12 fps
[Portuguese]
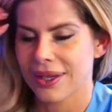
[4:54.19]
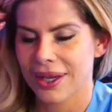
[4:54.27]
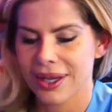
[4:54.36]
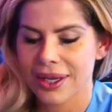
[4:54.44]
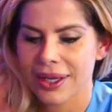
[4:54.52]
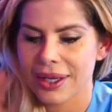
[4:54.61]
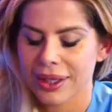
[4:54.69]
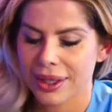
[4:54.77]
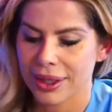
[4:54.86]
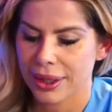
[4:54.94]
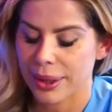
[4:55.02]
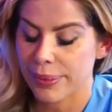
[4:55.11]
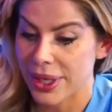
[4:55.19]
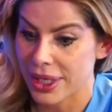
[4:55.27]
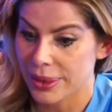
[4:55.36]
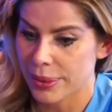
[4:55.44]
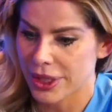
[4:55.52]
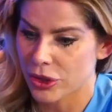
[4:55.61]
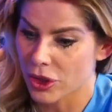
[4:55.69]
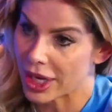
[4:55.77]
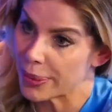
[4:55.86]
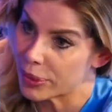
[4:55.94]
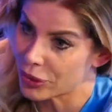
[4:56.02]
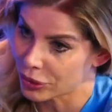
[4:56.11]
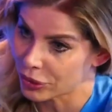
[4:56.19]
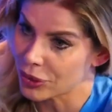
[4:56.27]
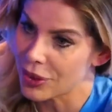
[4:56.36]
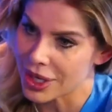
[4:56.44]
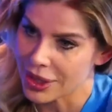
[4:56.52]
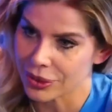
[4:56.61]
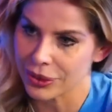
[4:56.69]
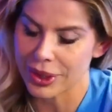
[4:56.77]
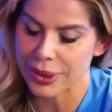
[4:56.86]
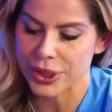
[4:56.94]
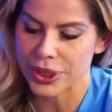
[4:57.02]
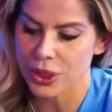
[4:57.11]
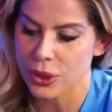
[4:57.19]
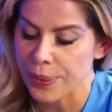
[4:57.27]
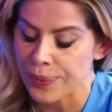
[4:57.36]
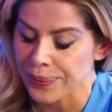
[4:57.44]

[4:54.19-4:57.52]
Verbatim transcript: a, a mesma, assim, só que é por outro ângulo da Majedon.